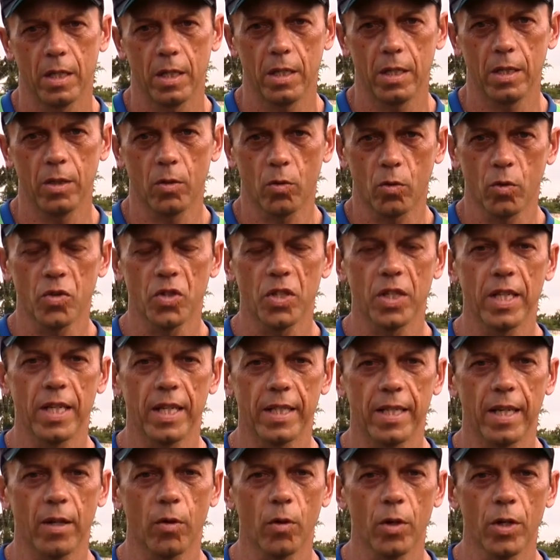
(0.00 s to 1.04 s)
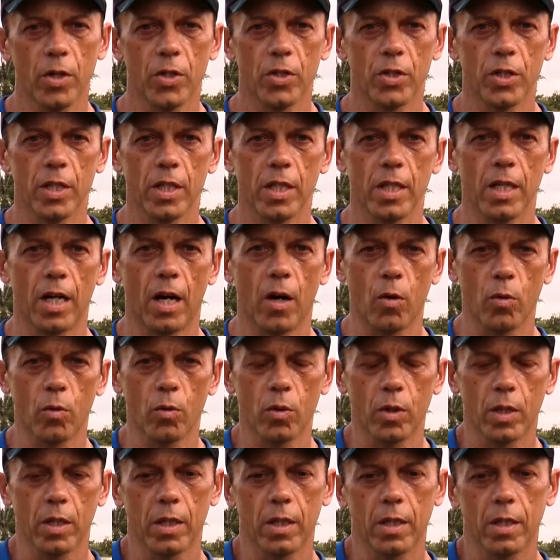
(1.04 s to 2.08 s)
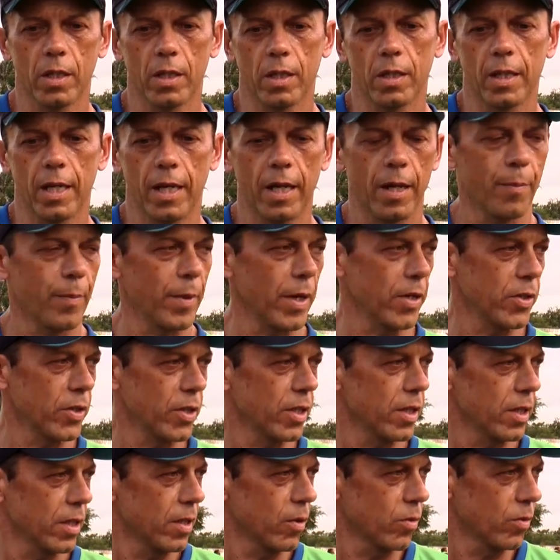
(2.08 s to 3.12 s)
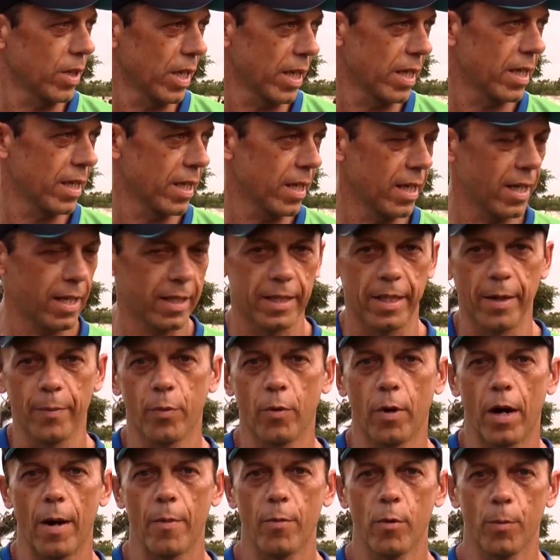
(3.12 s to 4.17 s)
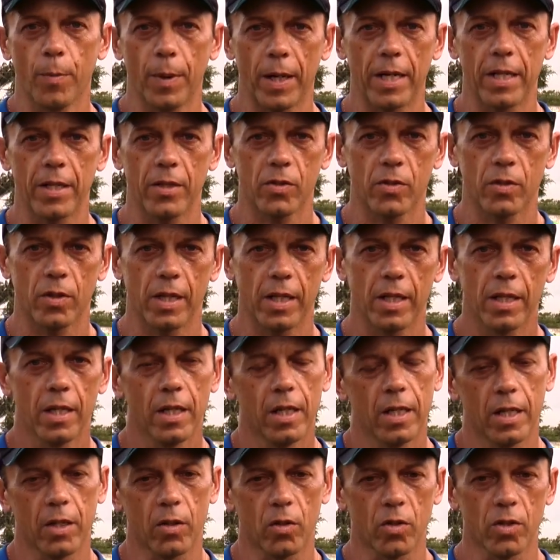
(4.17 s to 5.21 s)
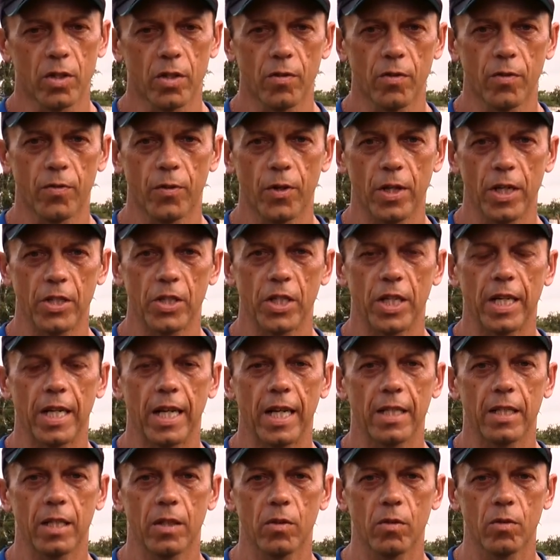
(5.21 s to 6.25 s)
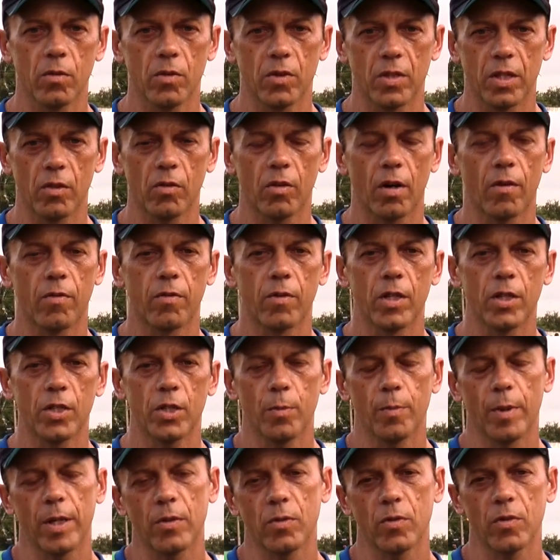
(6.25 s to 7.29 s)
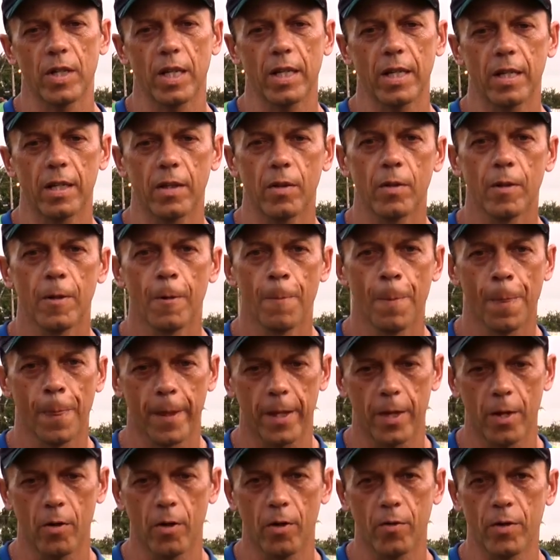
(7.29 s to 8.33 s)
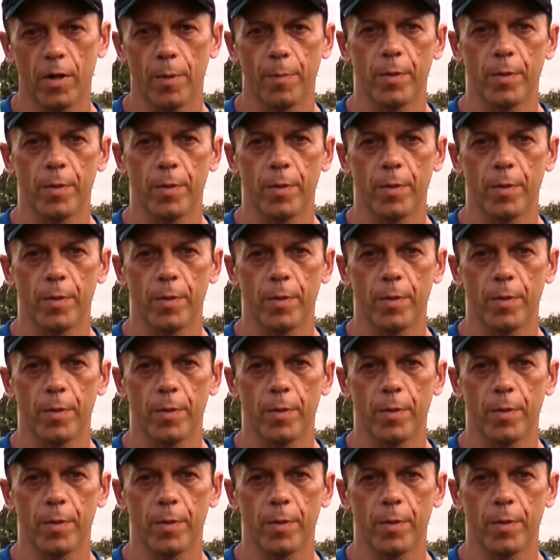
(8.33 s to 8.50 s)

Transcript: e eu consegui até corrigir algo que de repente não teria tempo hábil para isso, né? Inclusive foi a chegada de um centroavante e mais um zagueiro, que eu havia